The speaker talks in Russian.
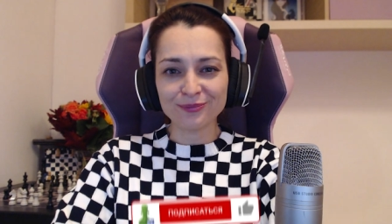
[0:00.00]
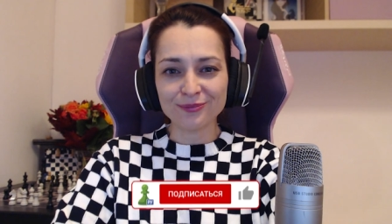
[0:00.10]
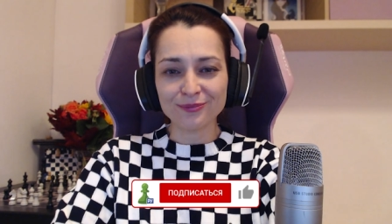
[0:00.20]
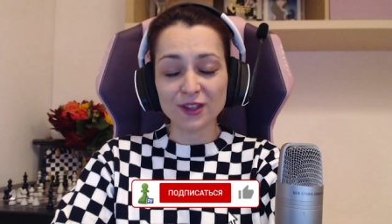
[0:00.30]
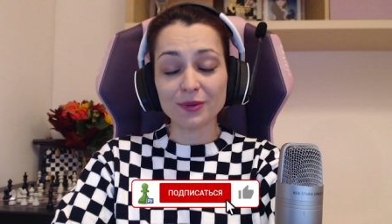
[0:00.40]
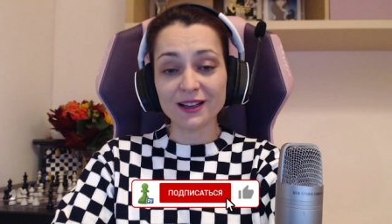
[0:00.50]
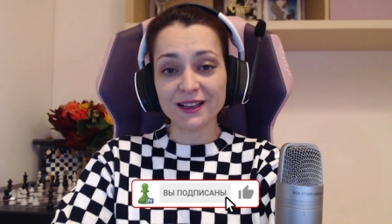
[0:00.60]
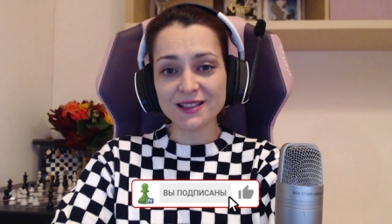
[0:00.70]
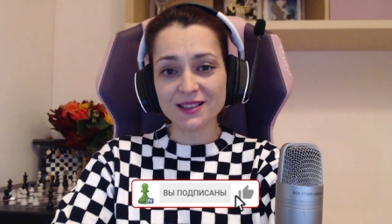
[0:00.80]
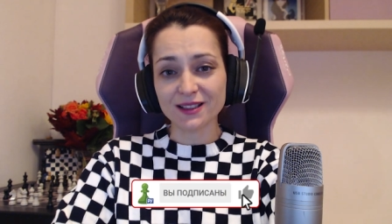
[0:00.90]
Не
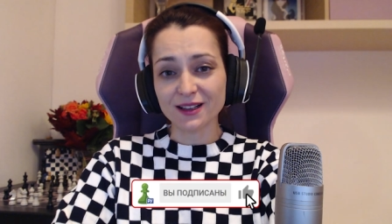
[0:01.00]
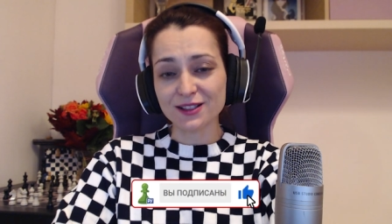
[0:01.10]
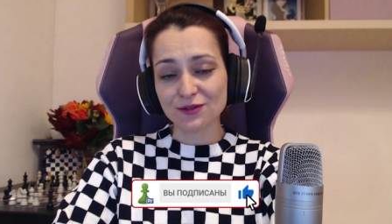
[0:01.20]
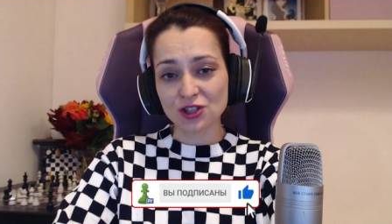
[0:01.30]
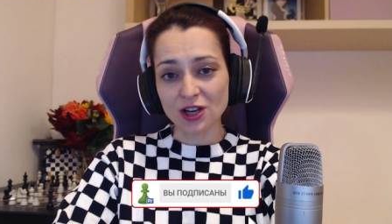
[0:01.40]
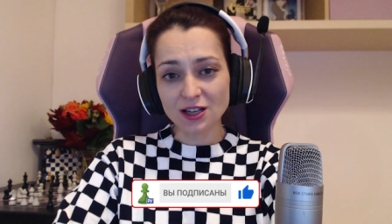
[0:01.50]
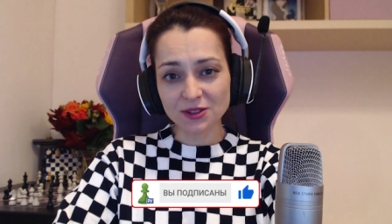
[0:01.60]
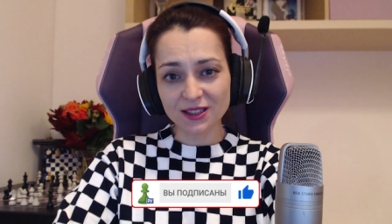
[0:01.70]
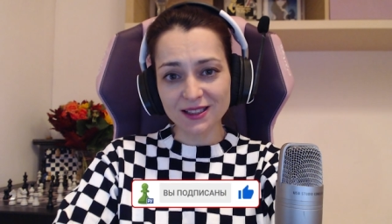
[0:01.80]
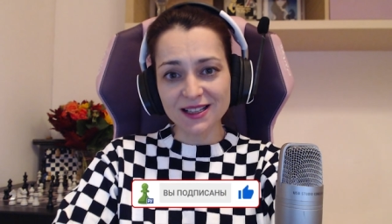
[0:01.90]
болейте, играйте в
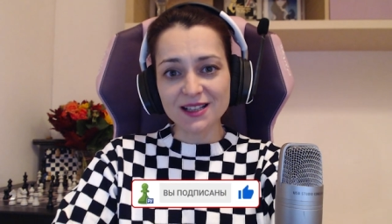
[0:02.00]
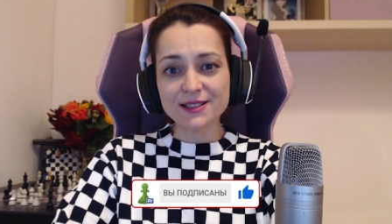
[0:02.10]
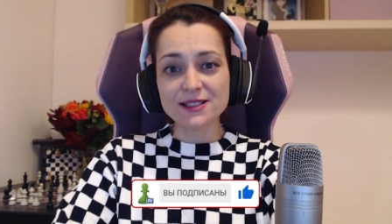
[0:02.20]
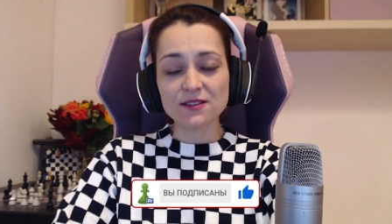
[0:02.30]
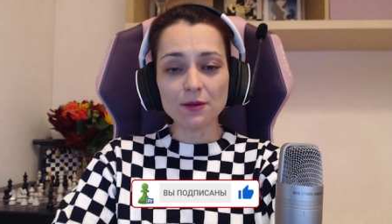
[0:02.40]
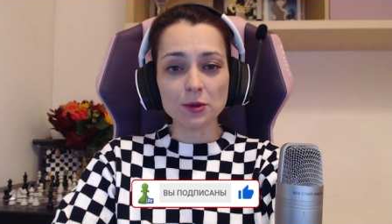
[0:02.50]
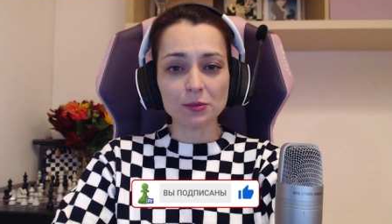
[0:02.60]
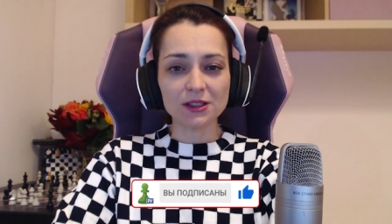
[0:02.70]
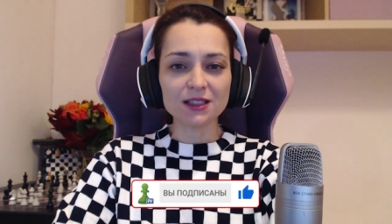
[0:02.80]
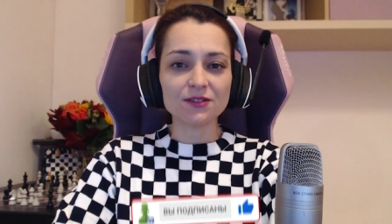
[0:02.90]
шахматы. С вами
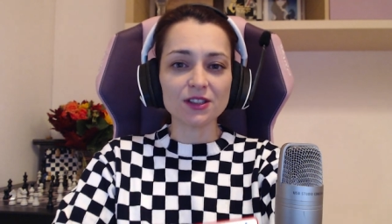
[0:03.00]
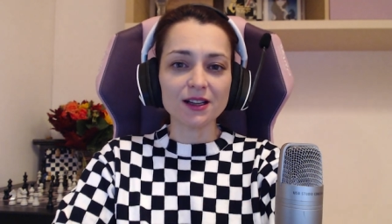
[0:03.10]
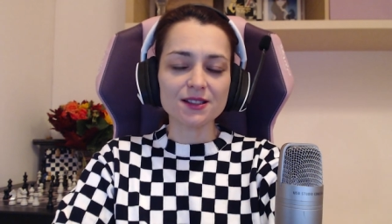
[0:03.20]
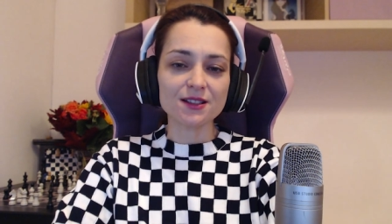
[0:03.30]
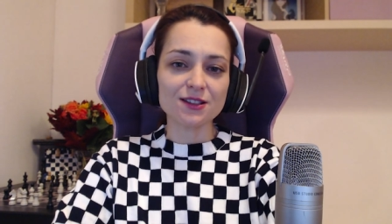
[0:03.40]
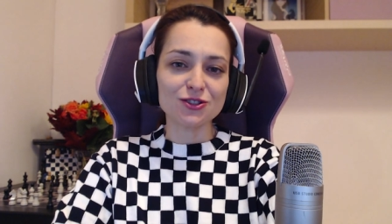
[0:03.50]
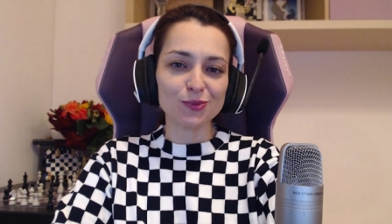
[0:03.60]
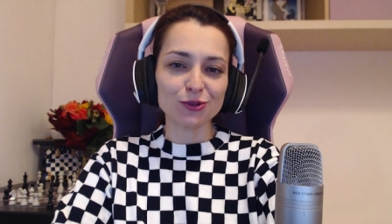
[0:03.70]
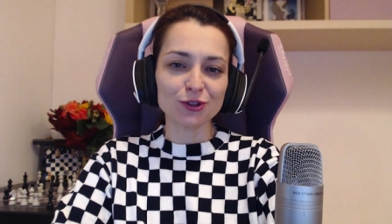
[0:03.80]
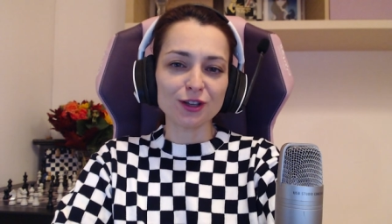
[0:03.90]
была 12-я
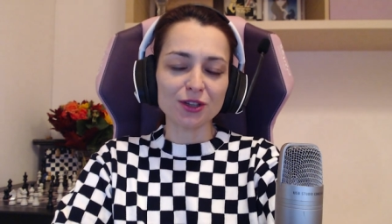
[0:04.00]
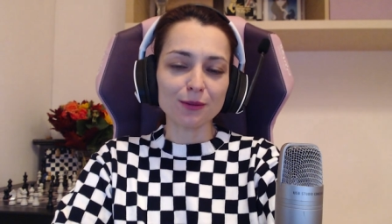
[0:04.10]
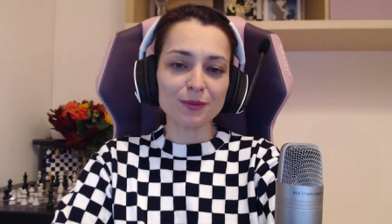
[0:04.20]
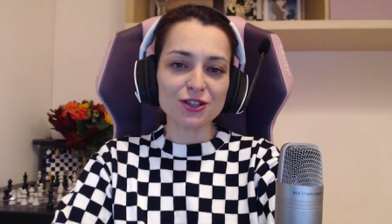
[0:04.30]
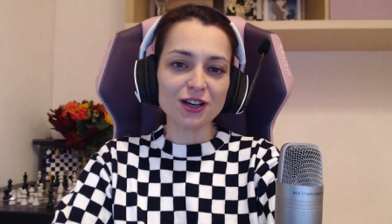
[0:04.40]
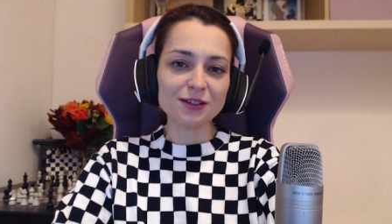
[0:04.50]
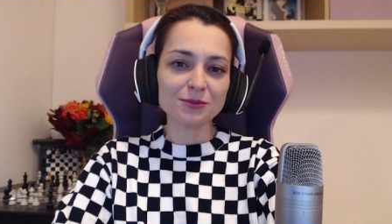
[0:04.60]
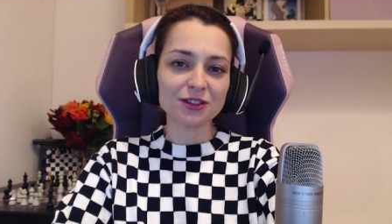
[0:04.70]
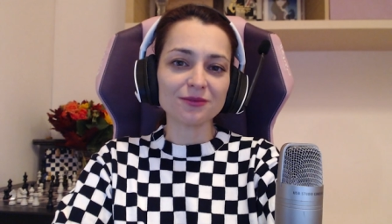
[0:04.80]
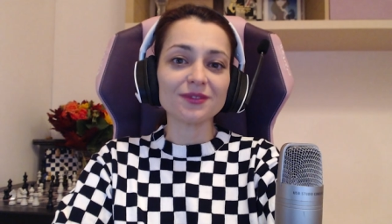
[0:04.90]
чемпионка мира по
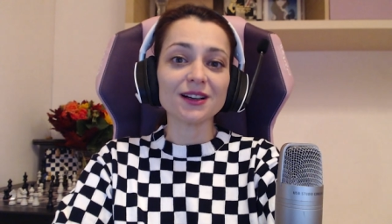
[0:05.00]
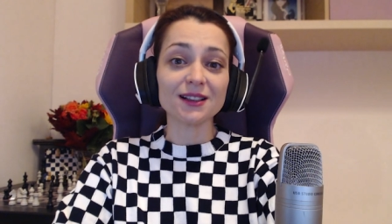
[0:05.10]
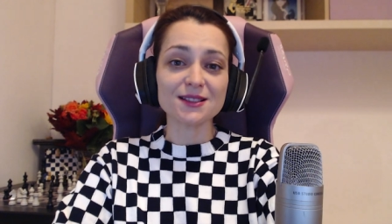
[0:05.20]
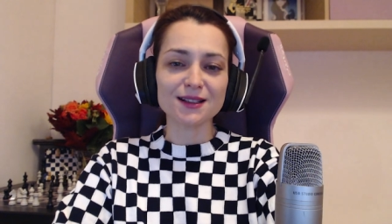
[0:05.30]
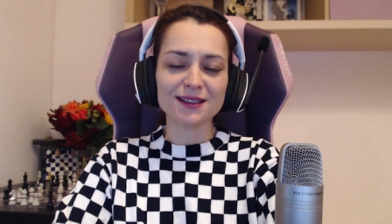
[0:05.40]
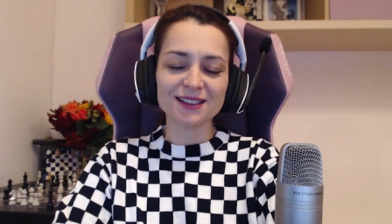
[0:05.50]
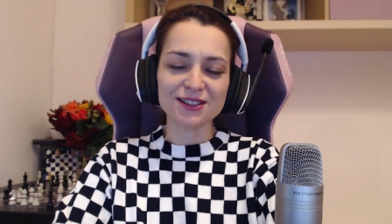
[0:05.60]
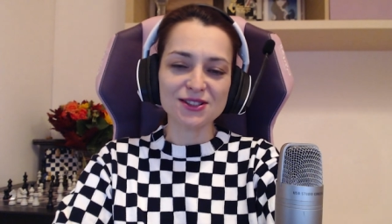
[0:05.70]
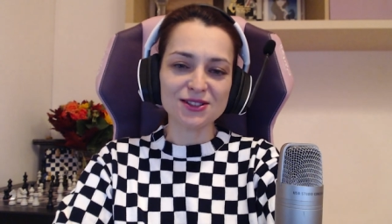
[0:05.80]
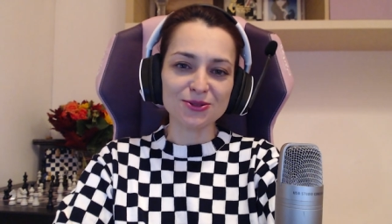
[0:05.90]
шахматам Александра
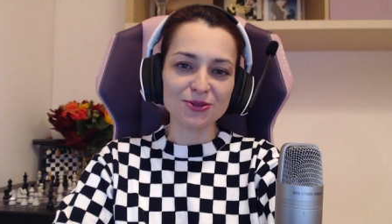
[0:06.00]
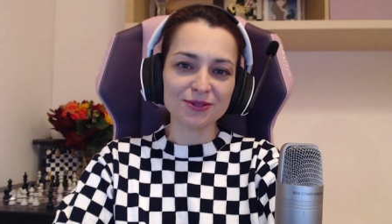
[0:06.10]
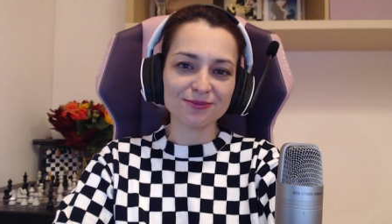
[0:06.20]
Костенюк.